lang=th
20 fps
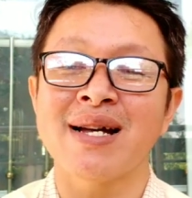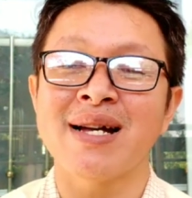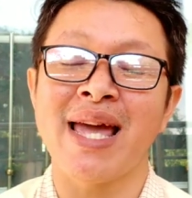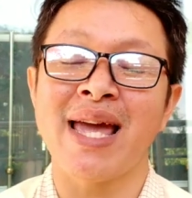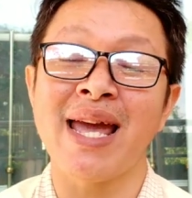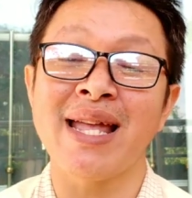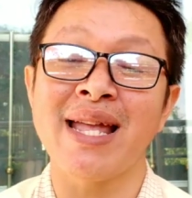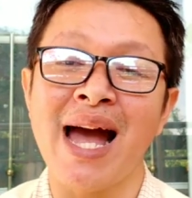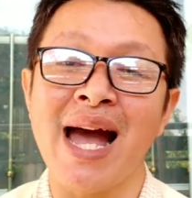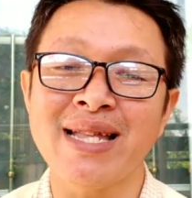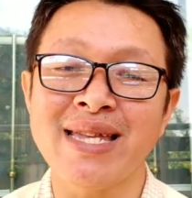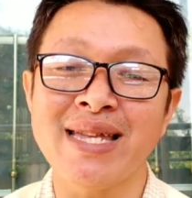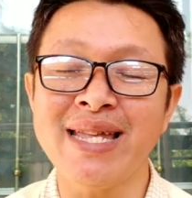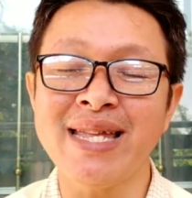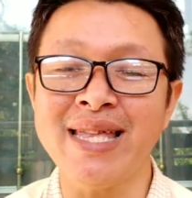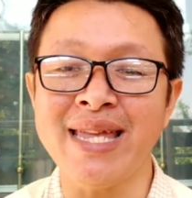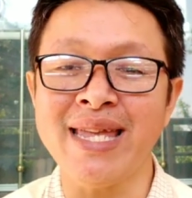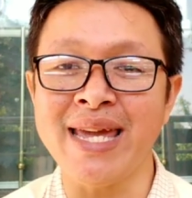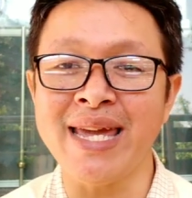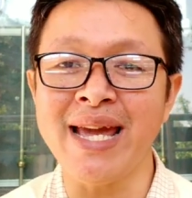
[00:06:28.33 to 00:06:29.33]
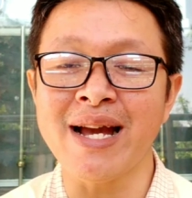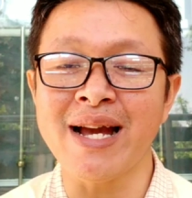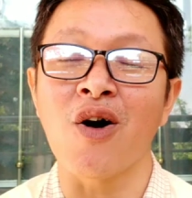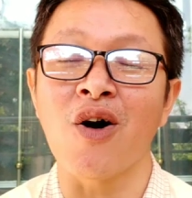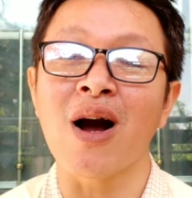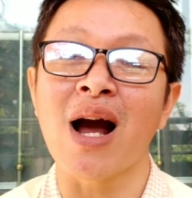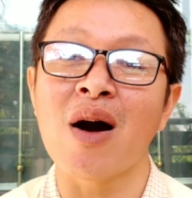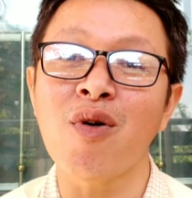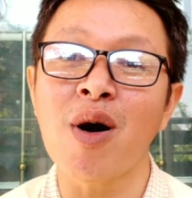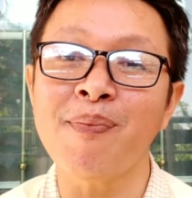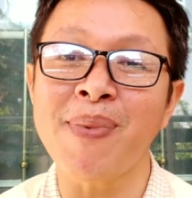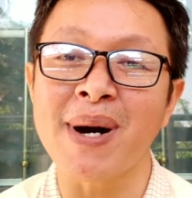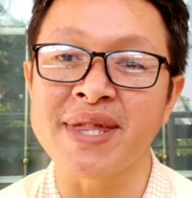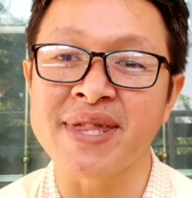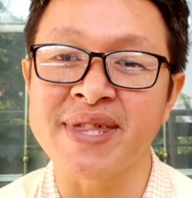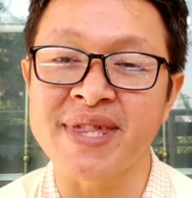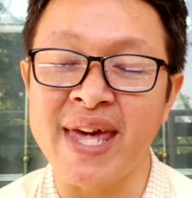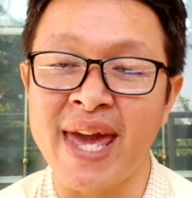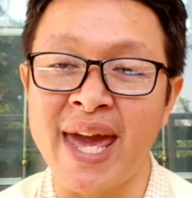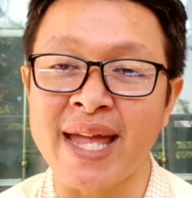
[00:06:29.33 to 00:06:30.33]
ในหน้าที่นี้ของคำว่าปัด
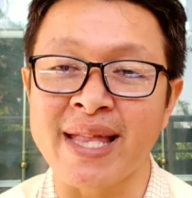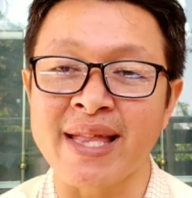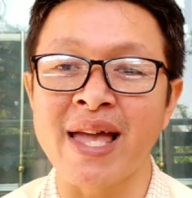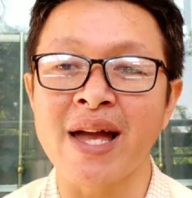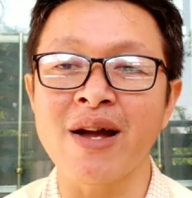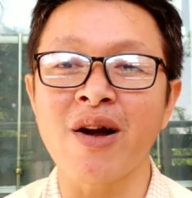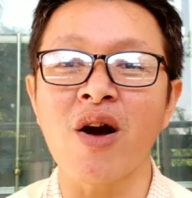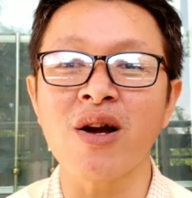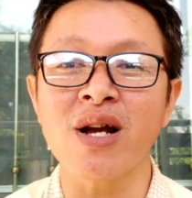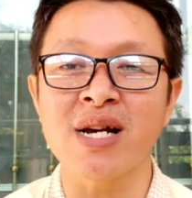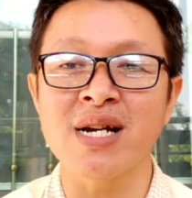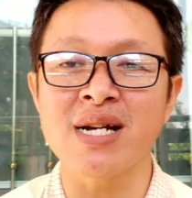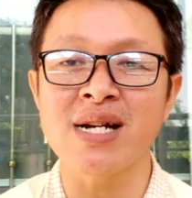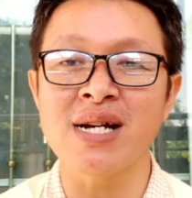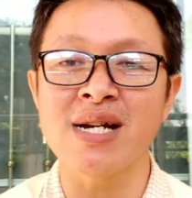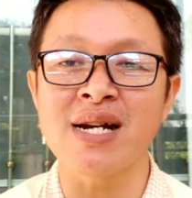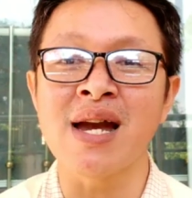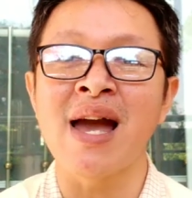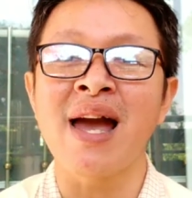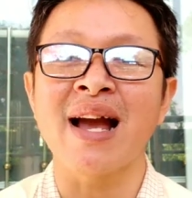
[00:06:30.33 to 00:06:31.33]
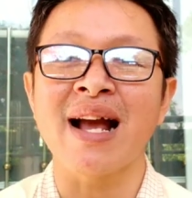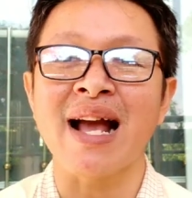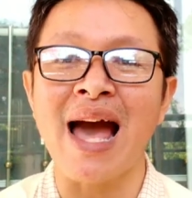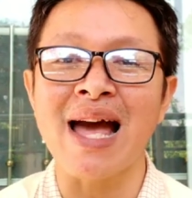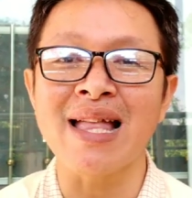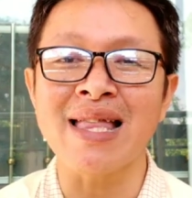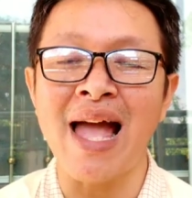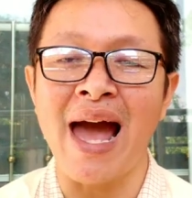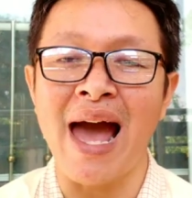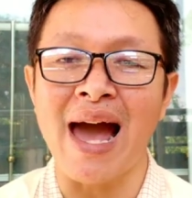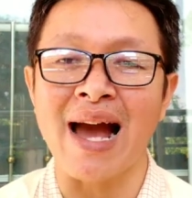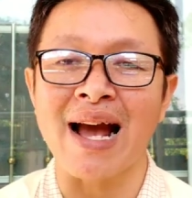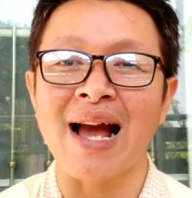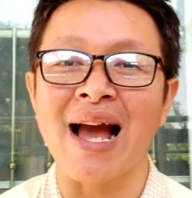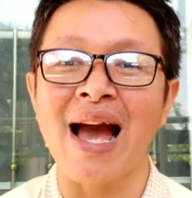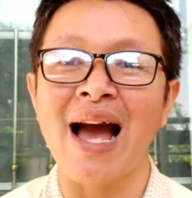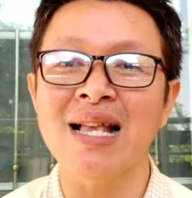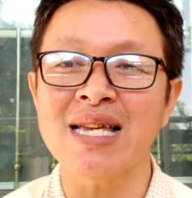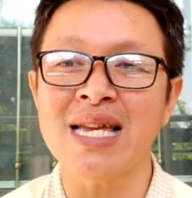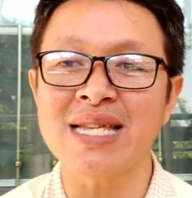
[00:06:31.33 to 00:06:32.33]
เศษนั่นก็คือการหัก
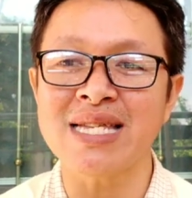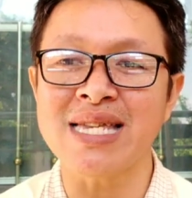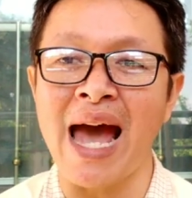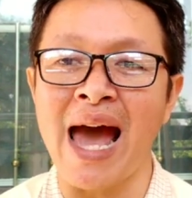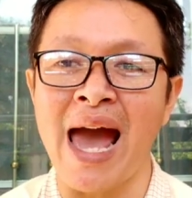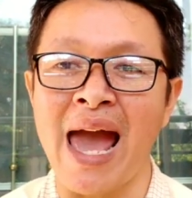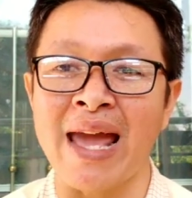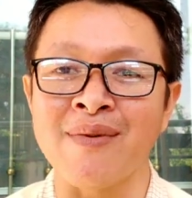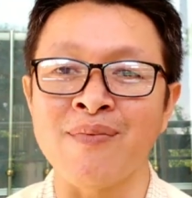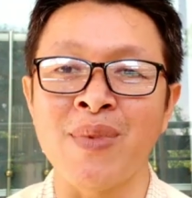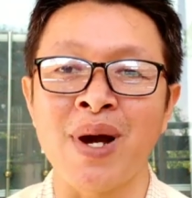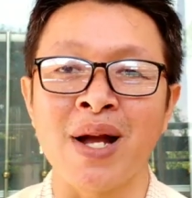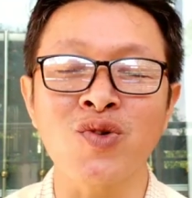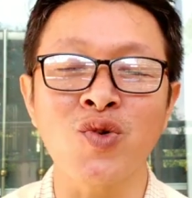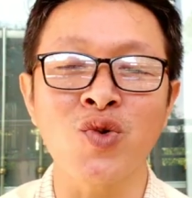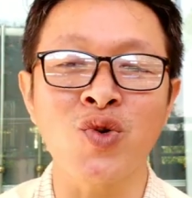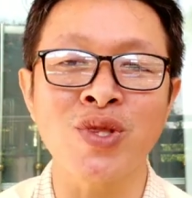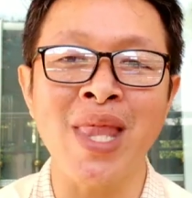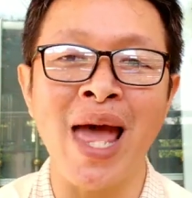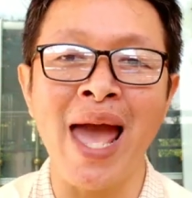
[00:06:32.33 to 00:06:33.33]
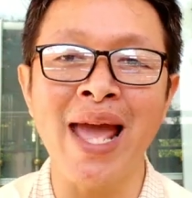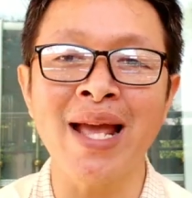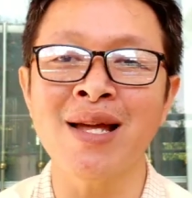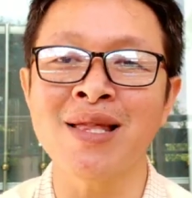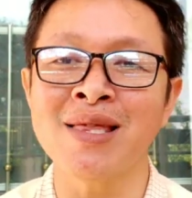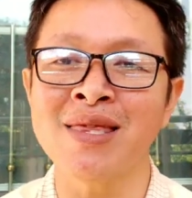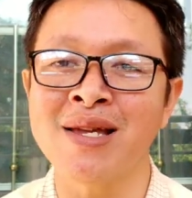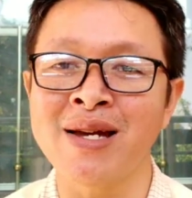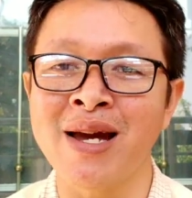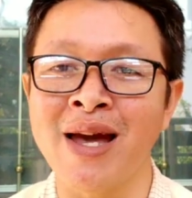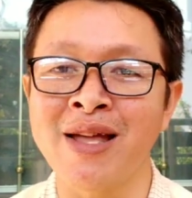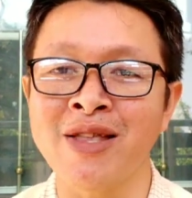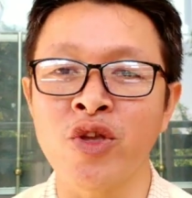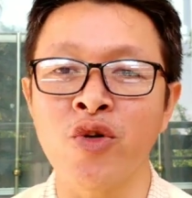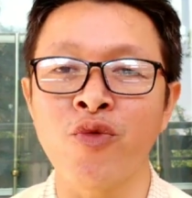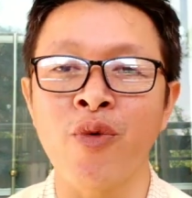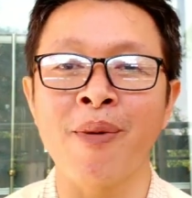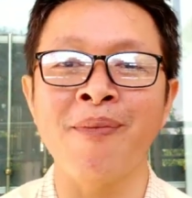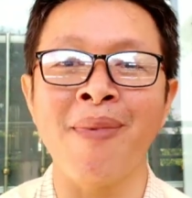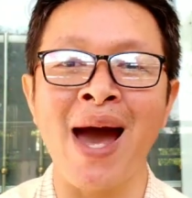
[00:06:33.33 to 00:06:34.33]
ค่าใช้จ่ายเหมือนคุณได้เงินเดือนอ
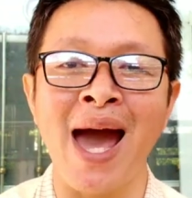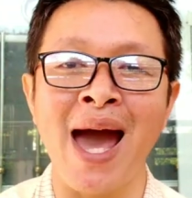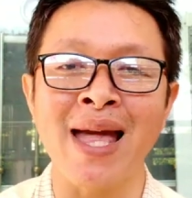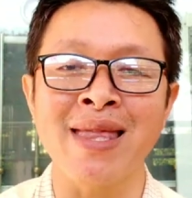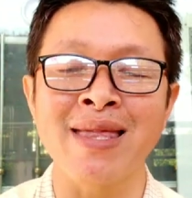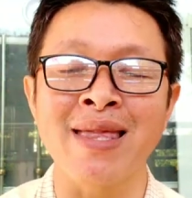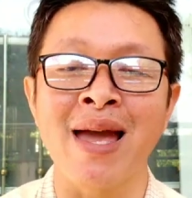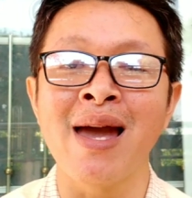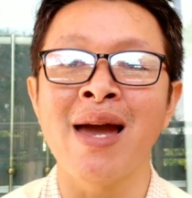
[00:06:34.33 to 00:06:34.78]
ยู่ประมาณ